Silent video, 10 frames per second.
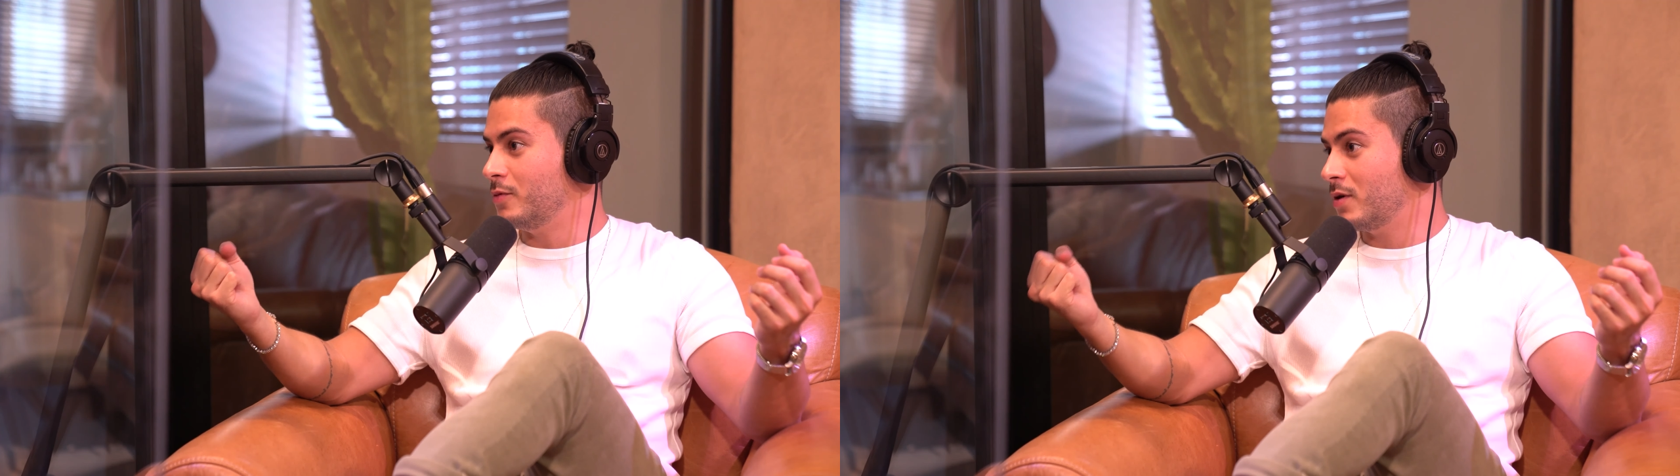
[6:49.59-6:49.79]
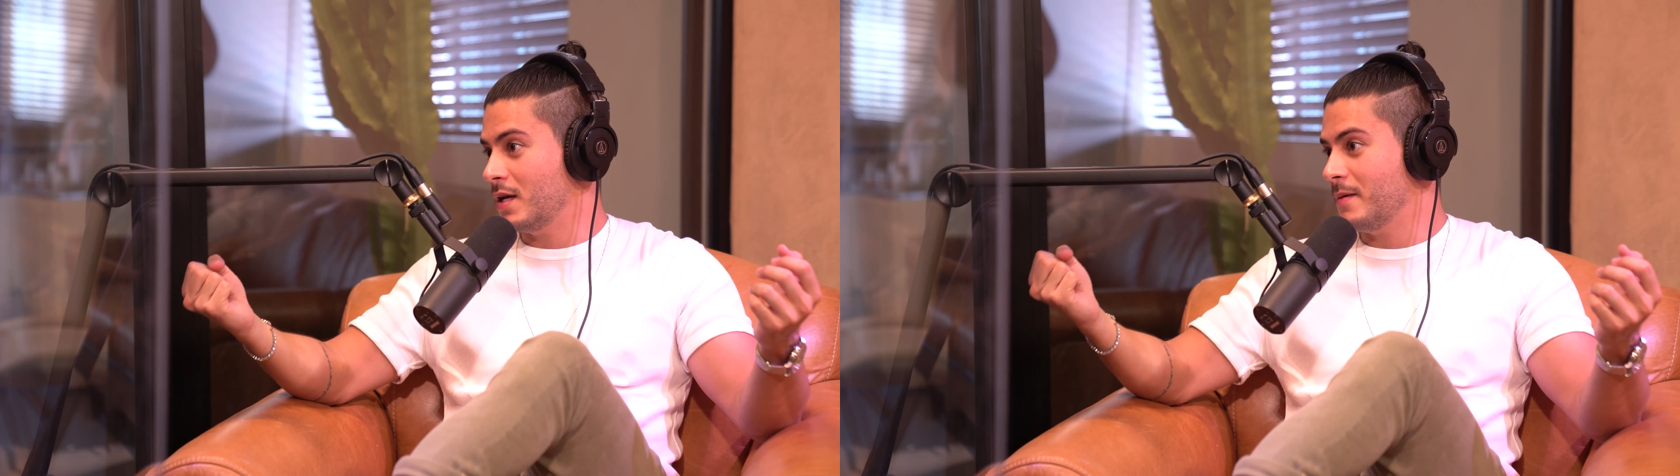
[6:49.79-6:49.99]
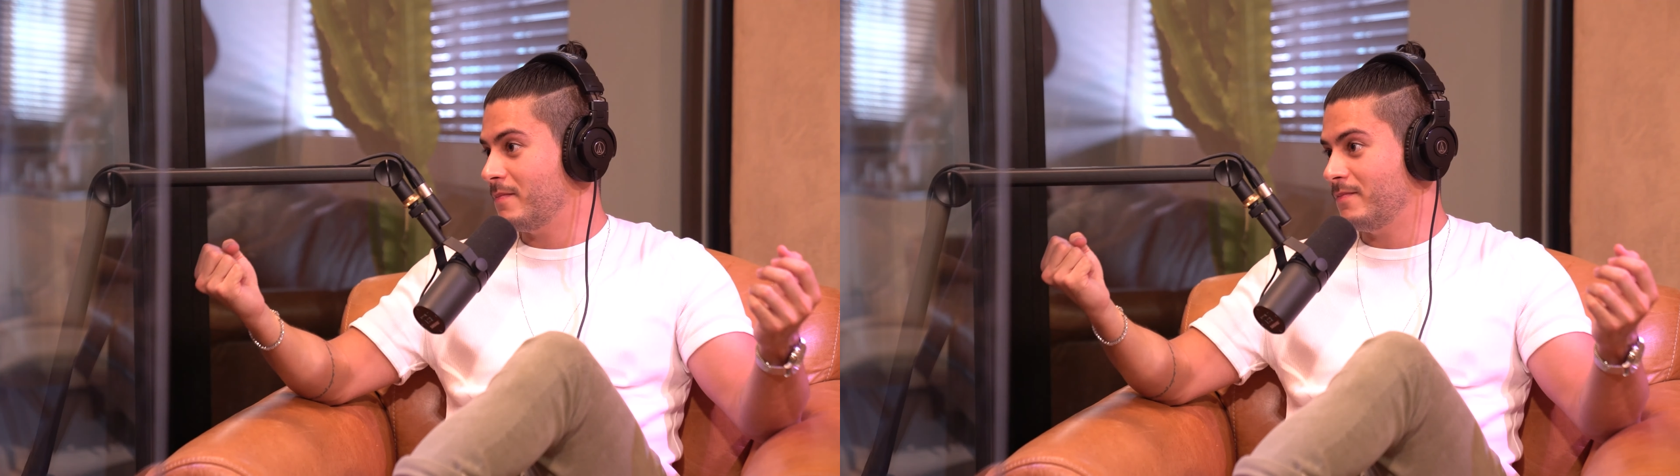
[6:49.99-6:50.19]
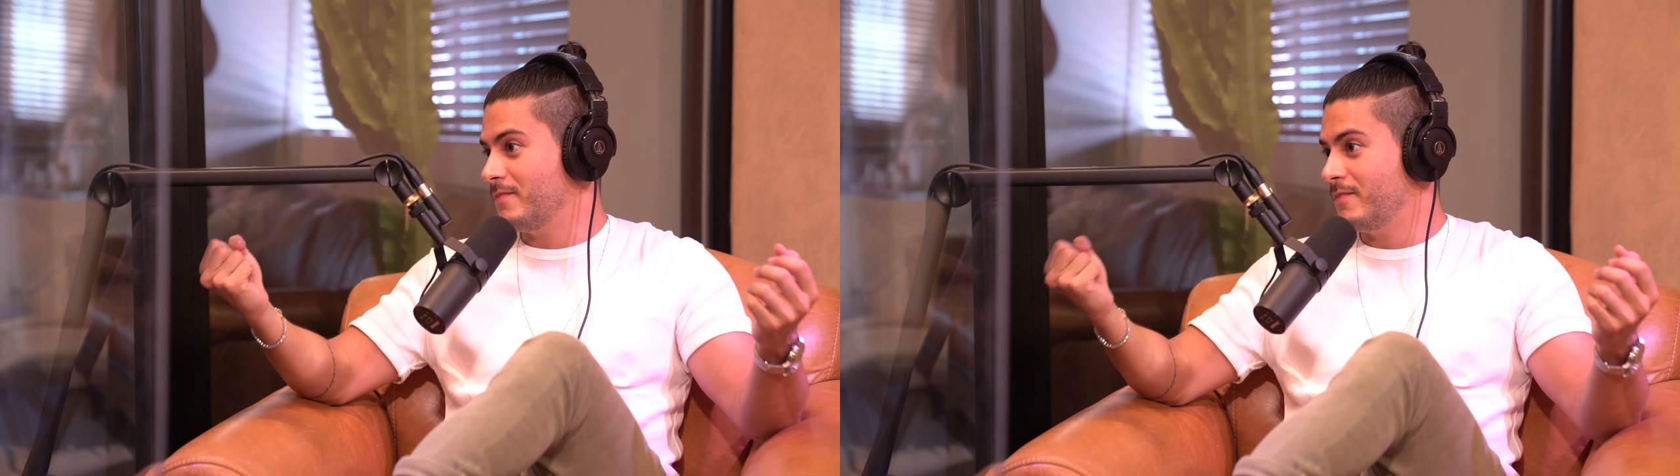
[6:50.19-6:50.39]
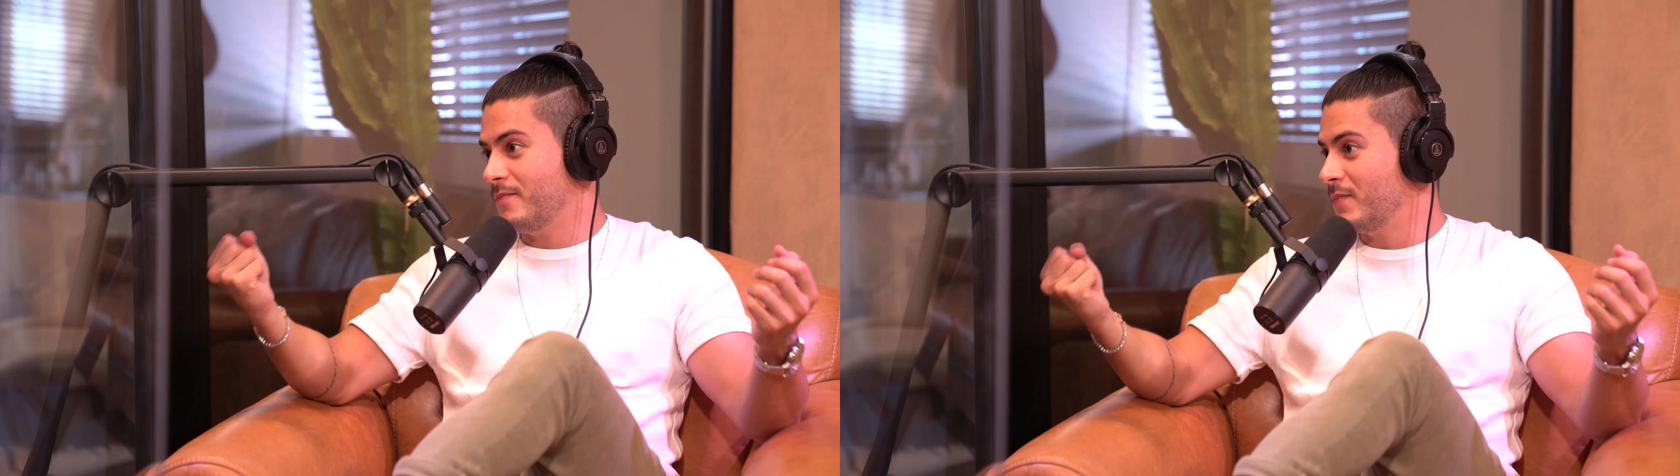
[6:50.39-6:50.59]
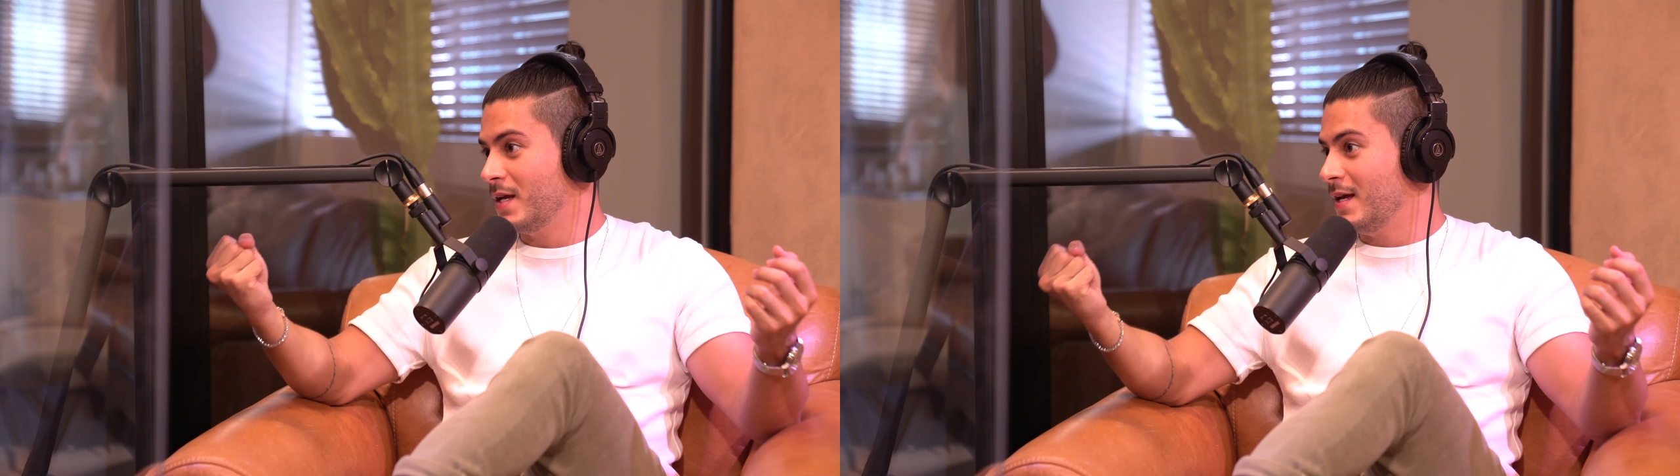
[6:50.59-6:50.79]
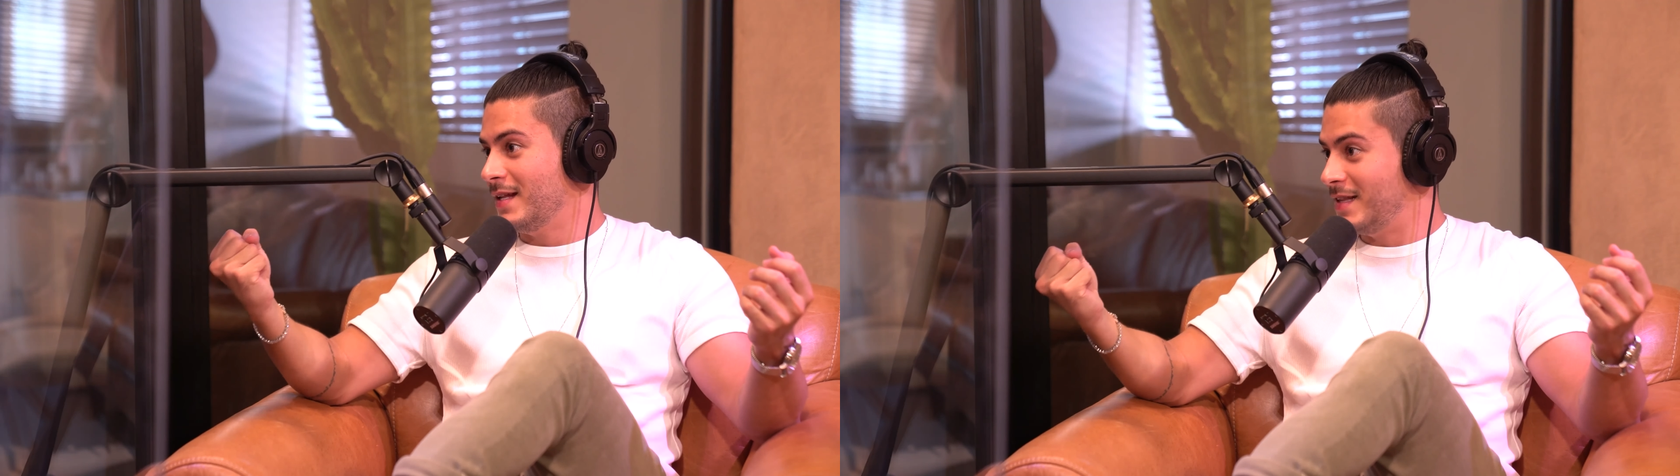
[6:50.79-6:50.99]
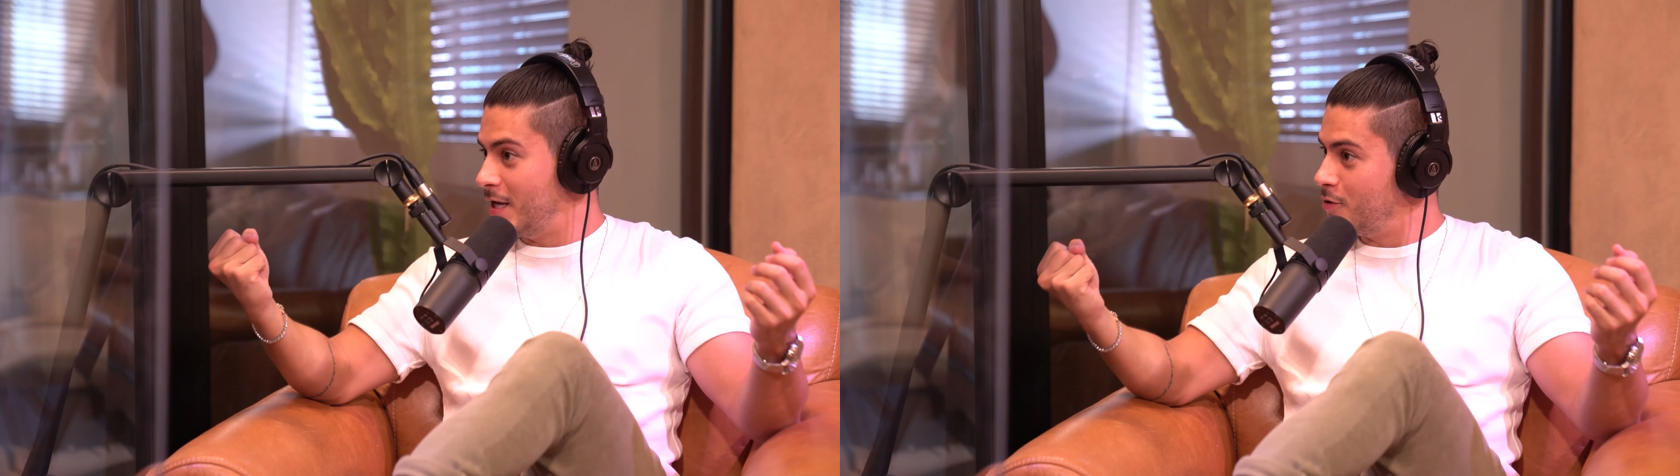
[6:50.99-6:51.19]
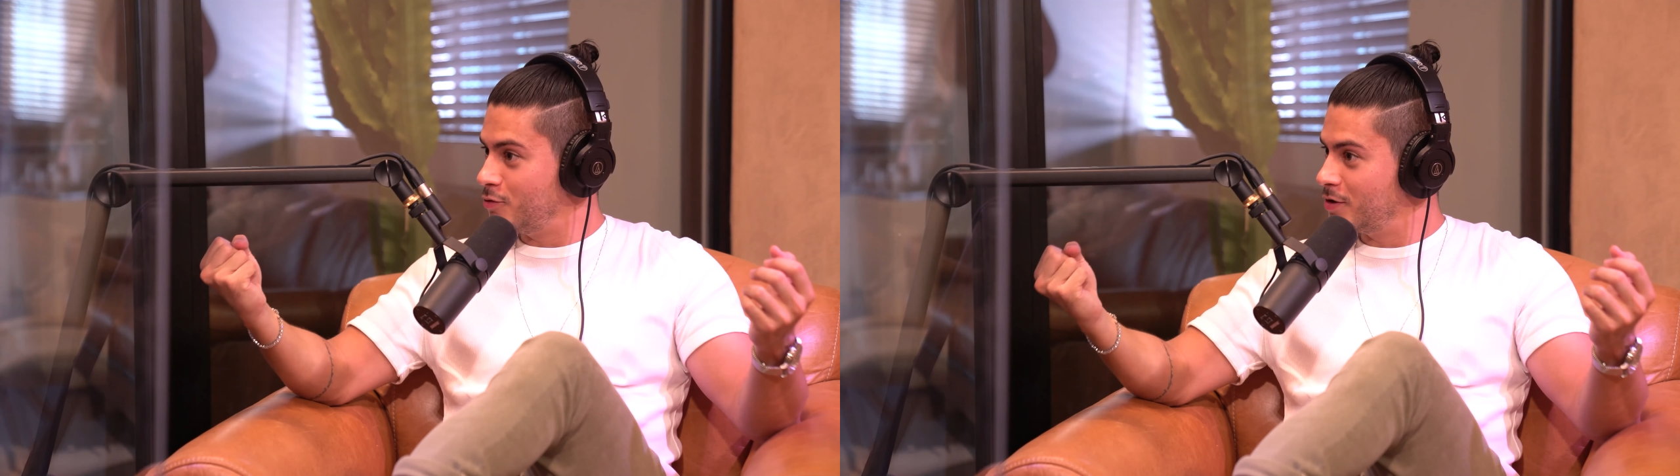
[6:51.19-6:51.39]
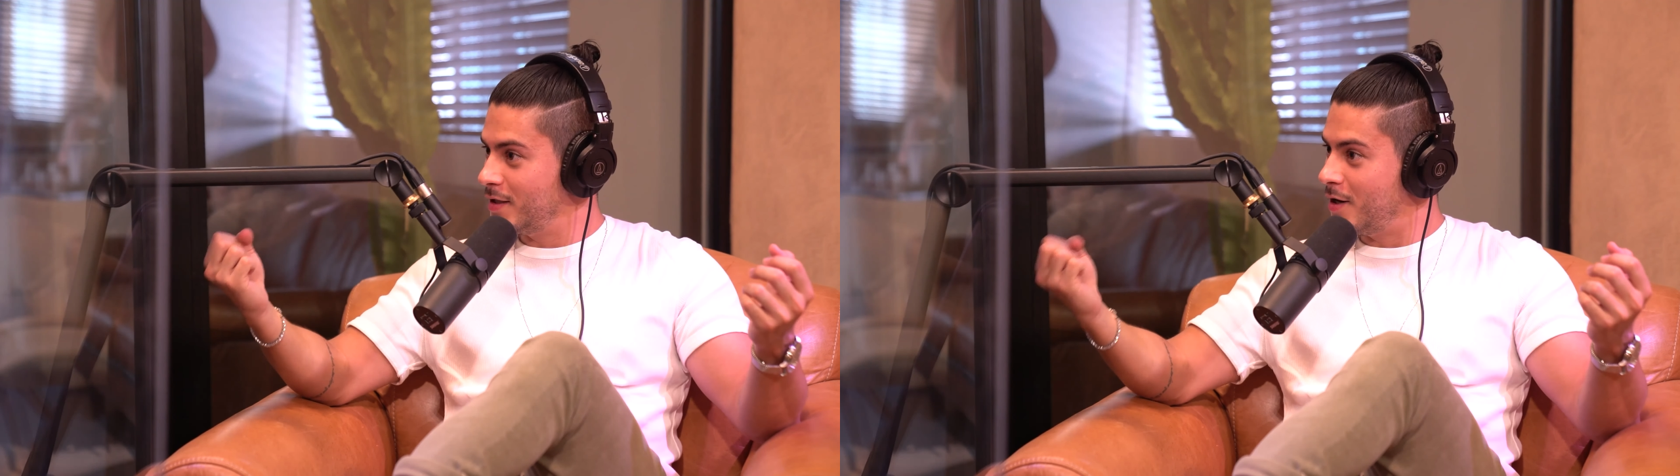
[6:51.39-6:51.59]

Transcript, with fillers: Porque Deus